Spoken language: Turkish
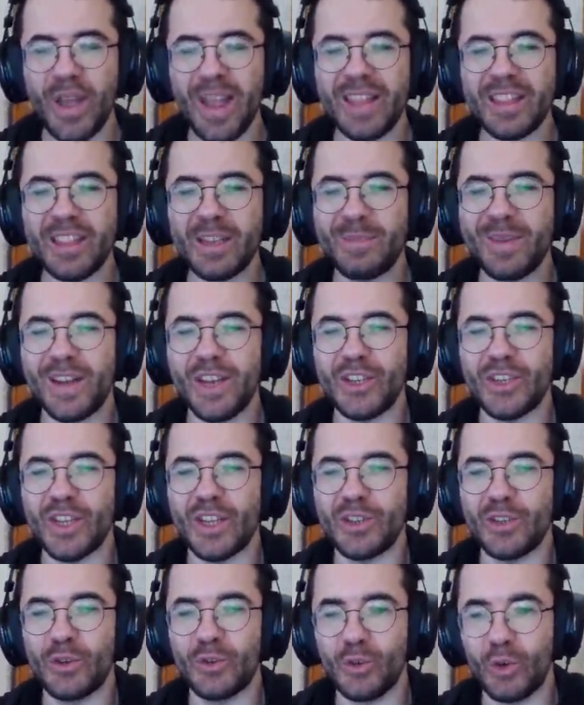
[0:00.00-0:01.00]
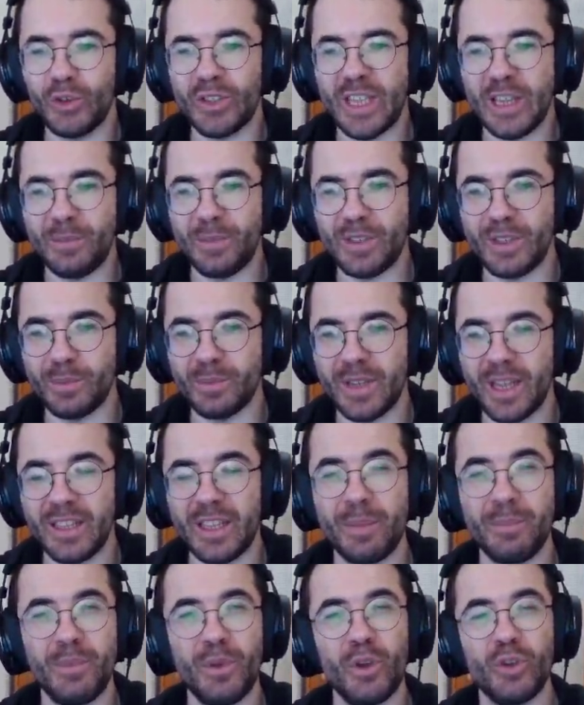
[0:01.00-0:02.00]
Enderman eşyasını çok sevmiştim.
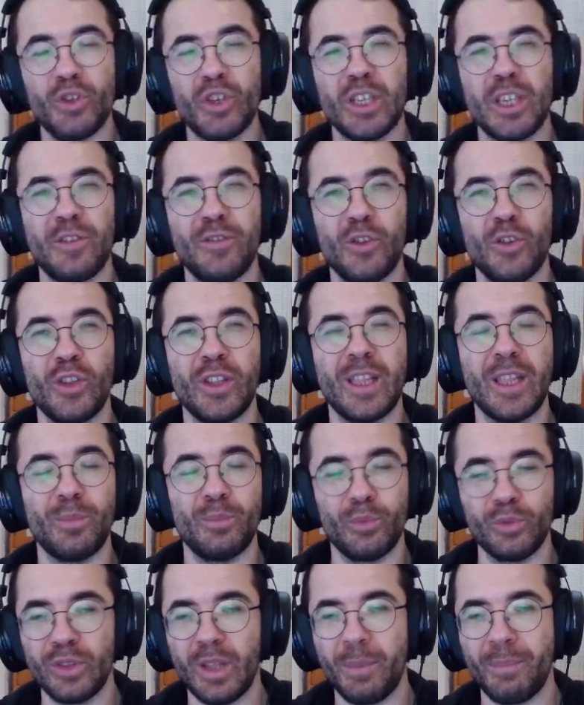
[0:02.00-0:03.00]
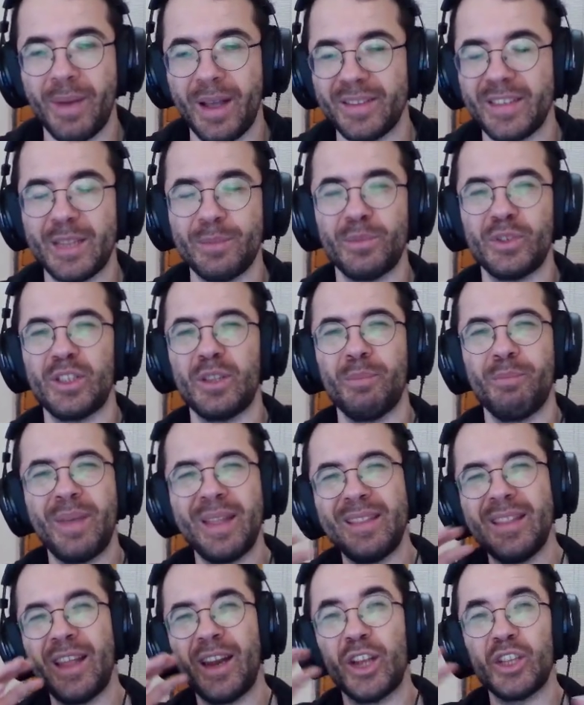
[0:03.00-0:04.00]
Zaten bir önceki videoda da bundan bahsetmiştim.
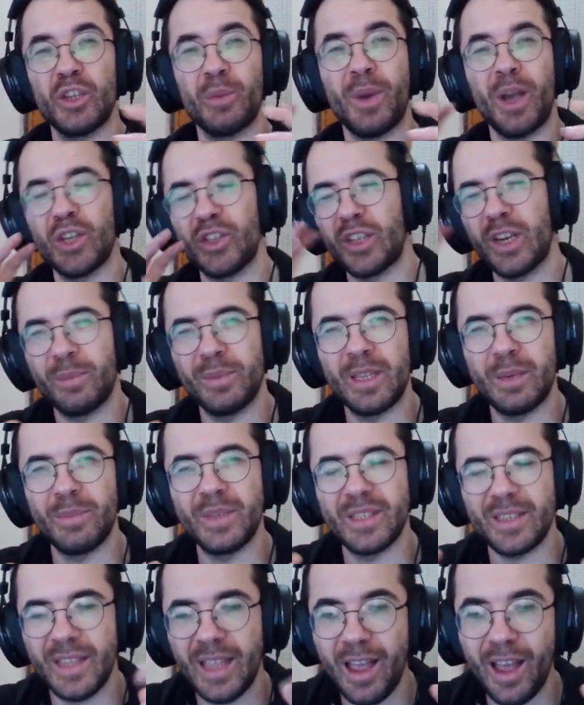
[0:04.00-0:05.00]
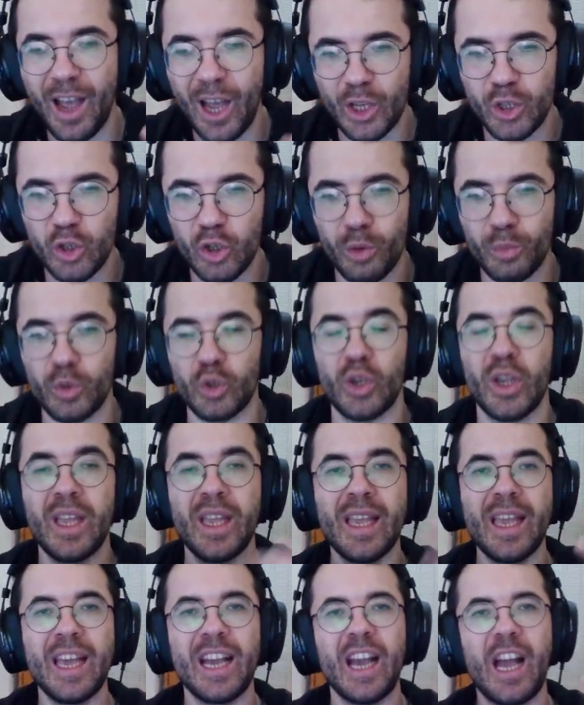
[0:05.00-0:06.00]
Bedleri acaba açtırabilir miyiz diye açıyormuş.
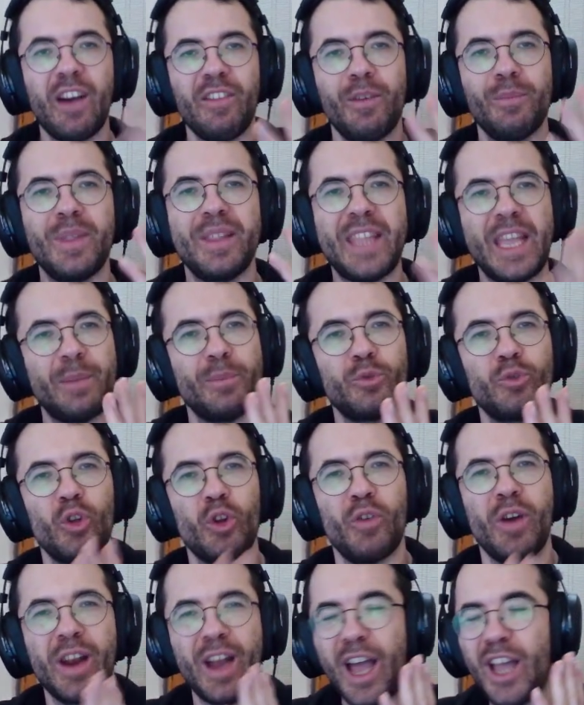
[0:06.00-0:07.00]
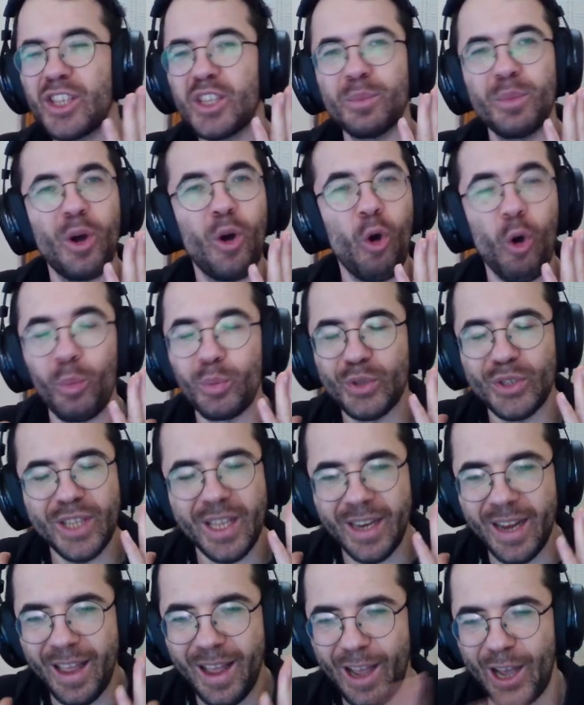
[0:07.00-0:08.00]
Kafamda tek bir soru var. Acaba
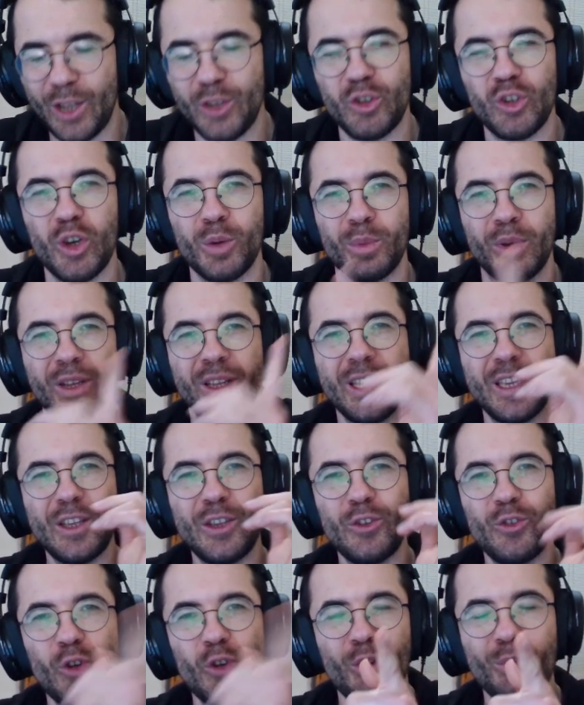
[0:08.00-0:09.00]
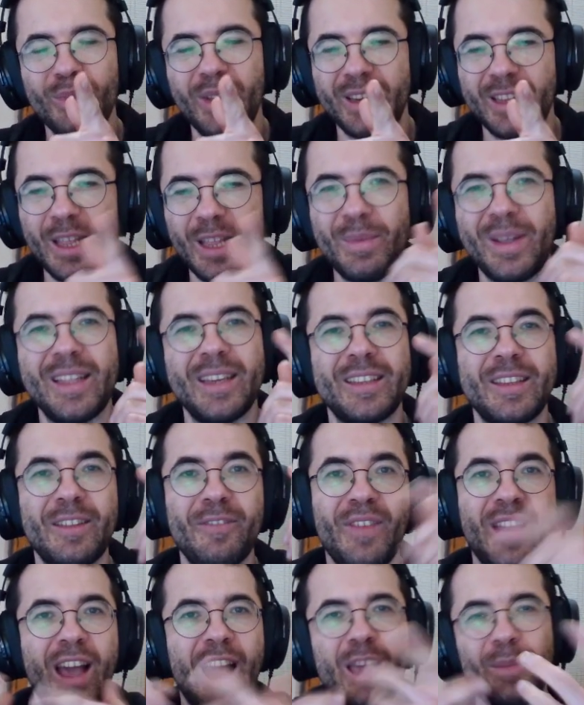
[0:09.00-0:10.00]
Obsidian'i açıyor mu? yorumlarda
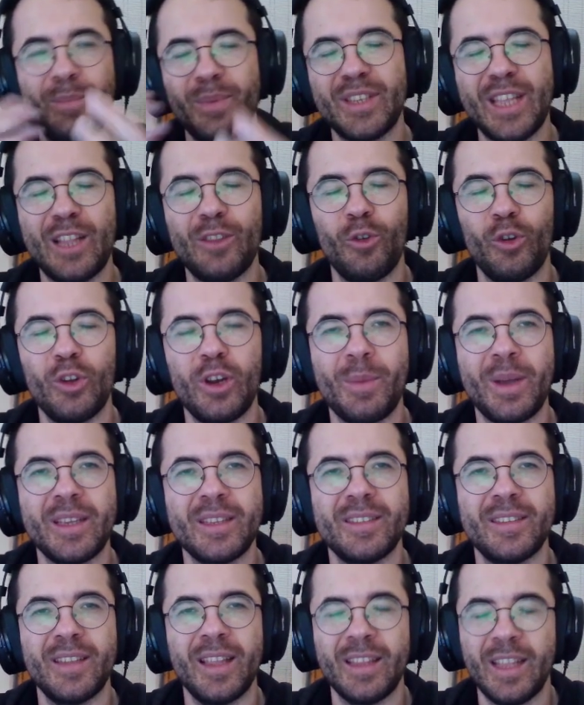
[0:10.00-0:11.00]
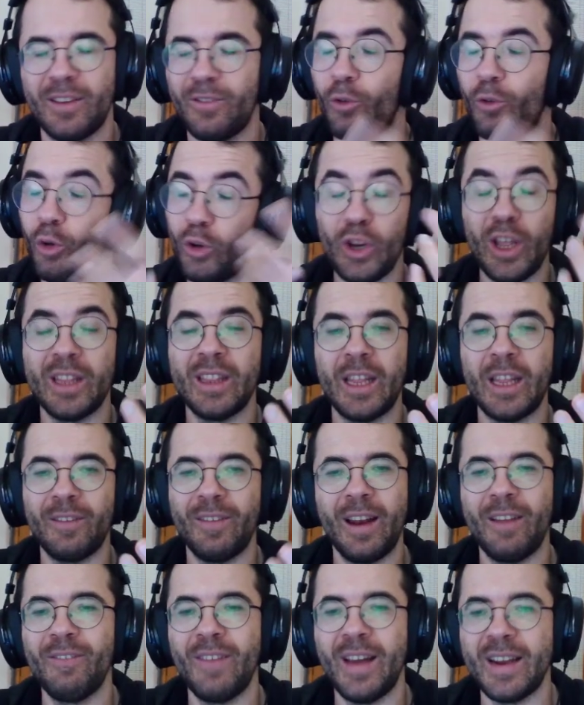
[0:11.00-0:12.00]
belirtin veya Hypixel'de oynamak isteyenler, oynayanlar
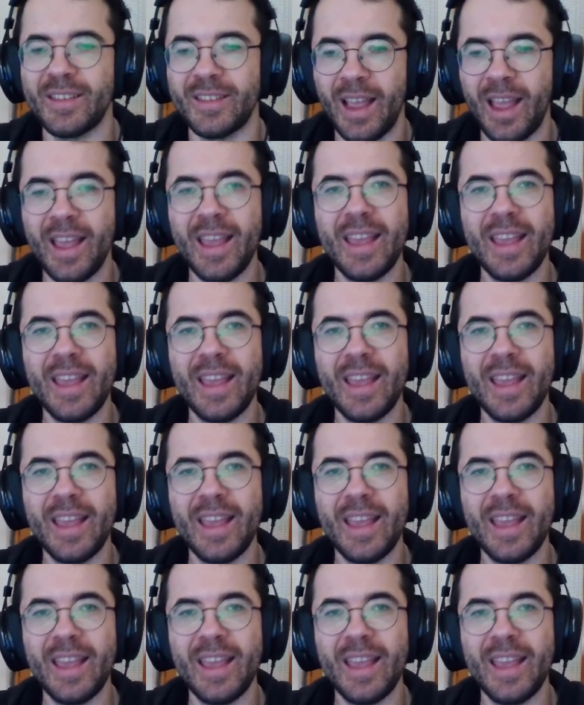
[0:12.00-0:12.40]
falan varsa